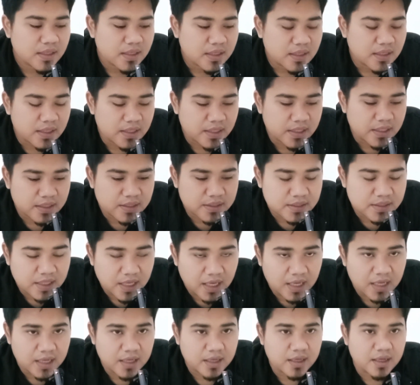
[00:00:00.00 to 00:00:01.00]

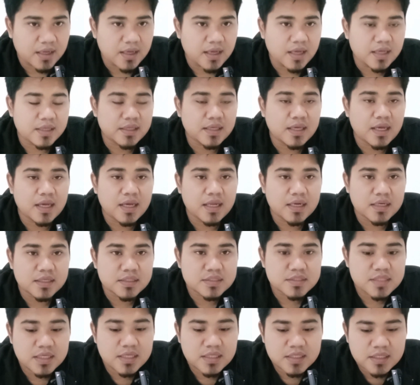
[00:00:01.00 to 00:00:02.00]
letah aya
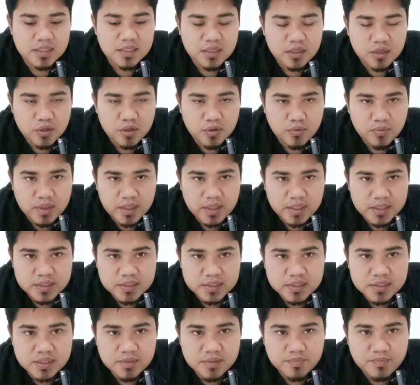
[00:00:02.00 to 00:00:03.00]
alasan dina
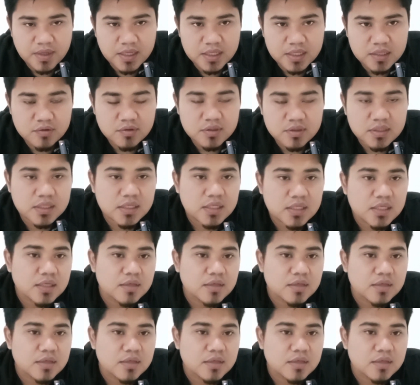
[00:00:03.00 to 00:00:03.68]
kawaid dipayun